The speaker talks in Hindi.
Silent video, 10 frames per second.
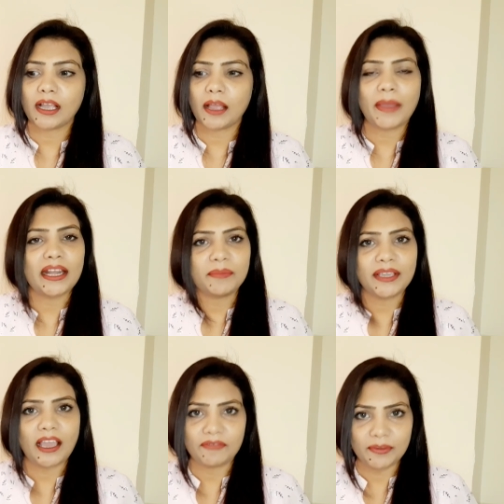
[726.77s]
हमारे भी
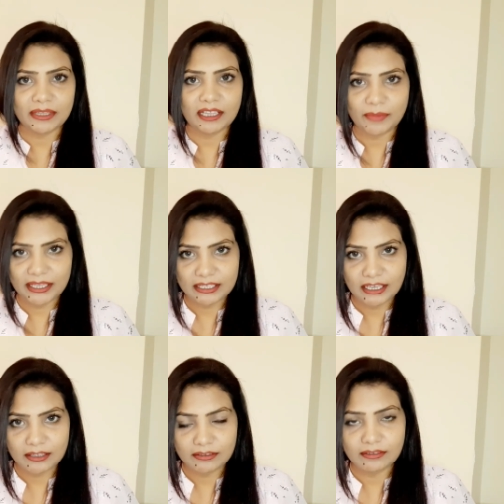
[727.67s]
काफ़ी मतलब ऐसे
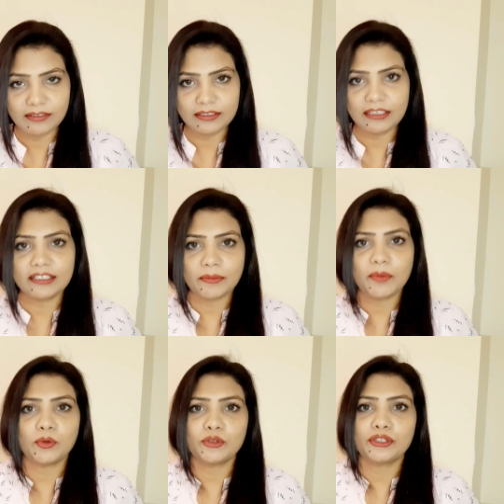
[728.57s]
जिनसे
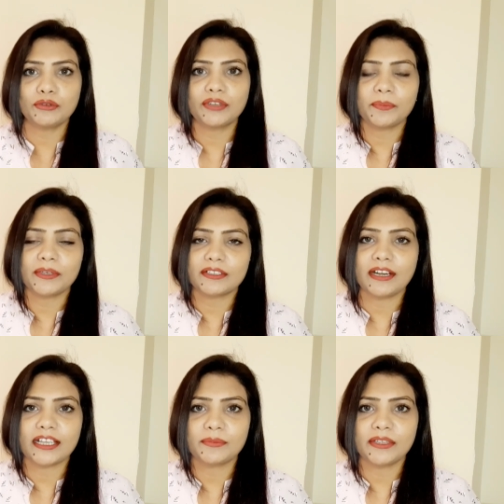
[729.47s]
मैं पूछती हूँ उनके
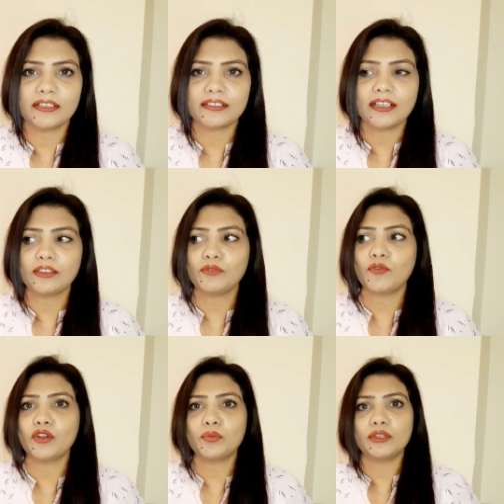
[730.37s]
पर्सनल एक्सपीरियंस ना तो
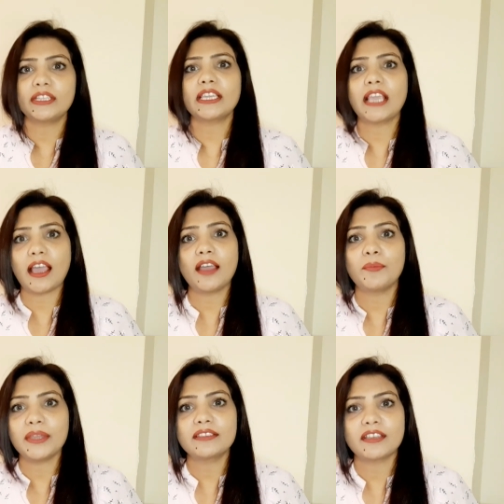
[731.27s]
वो लोग बोलते कि हाँ
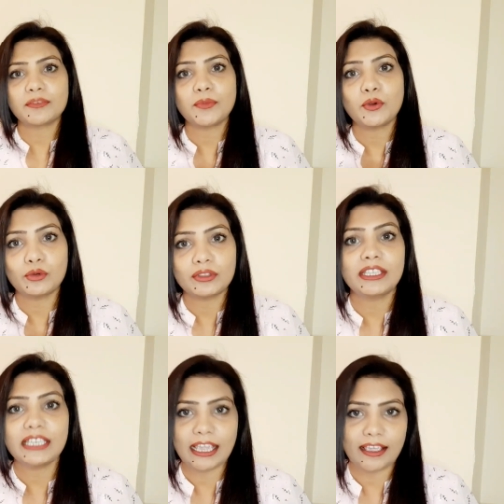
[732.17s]
भाई सच में
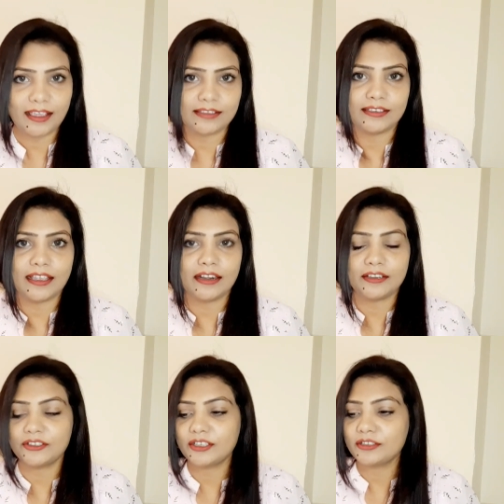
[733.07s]
होती हैं ऐसी
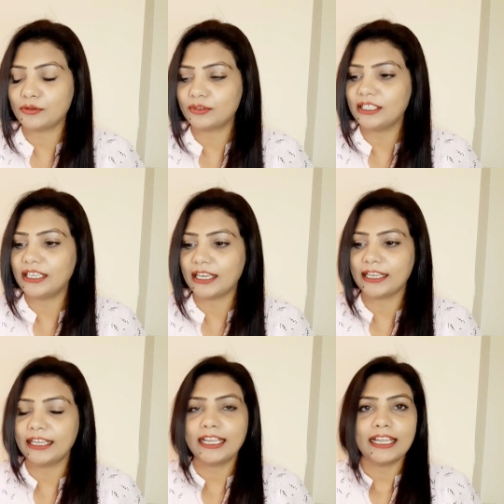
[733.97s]
एनर्जीज होती
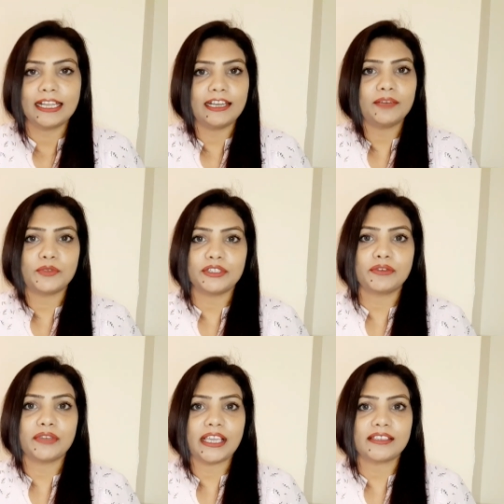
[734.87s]
हैं लेकिन मुझे
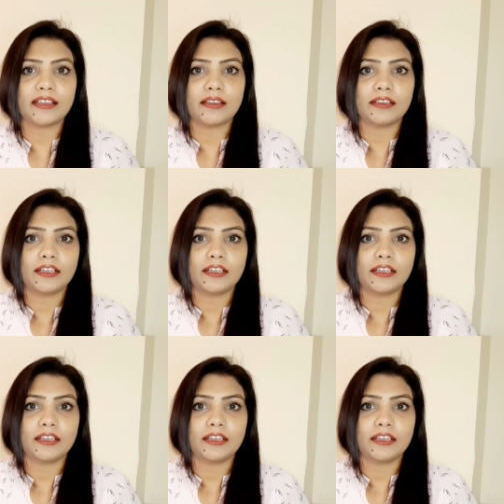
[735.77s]
कोई ऐसा